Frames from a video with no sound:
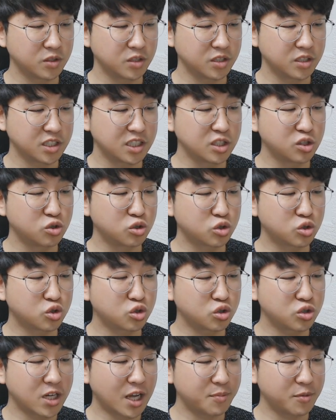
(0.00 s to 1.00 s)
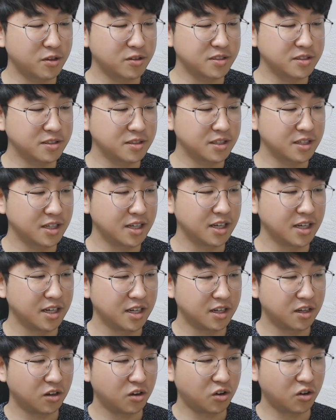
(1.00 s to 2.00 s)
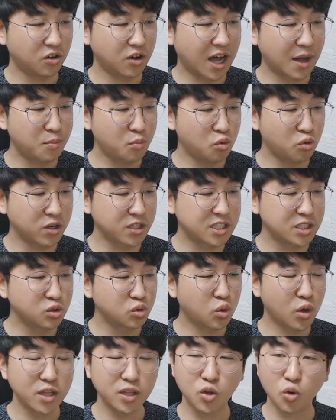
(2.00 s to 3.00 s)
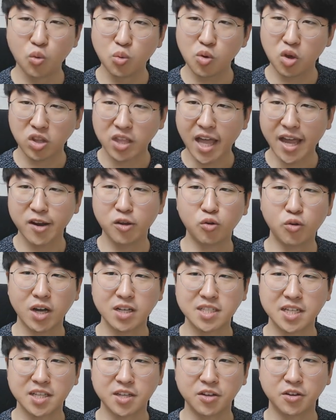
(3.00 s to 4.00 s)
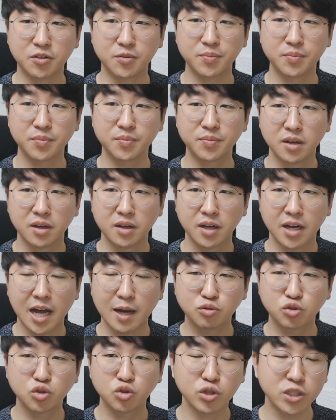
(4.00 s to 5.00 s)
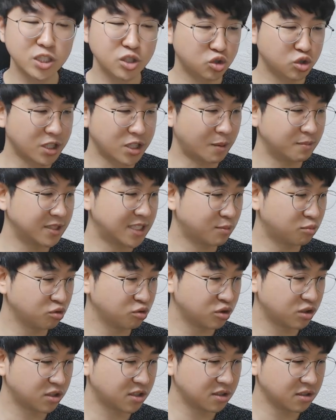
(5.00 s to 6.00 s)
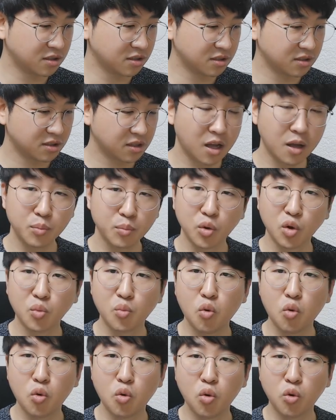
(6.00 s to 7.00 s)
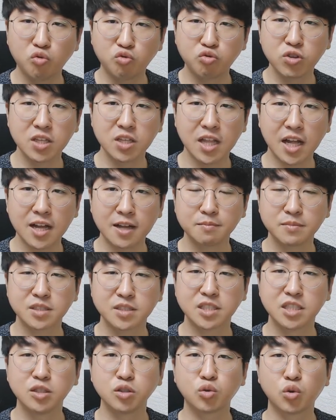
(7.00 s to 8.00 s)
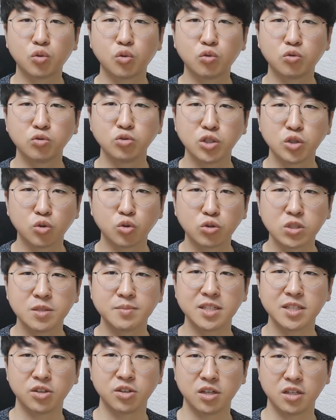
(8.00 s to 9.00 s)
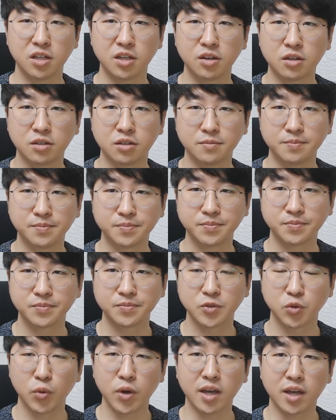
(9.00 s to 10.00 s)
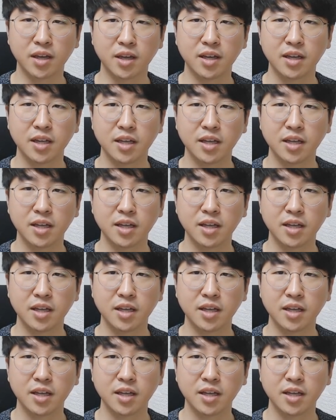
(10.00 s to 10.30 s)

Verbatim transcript: 진술충을 하면은 어, 간목이 진토한테 옮겨 타려고 하잖아요. 갑술일주 남자분들은 묘목운이나 진토운을 조심하셔야 돼요. 왜?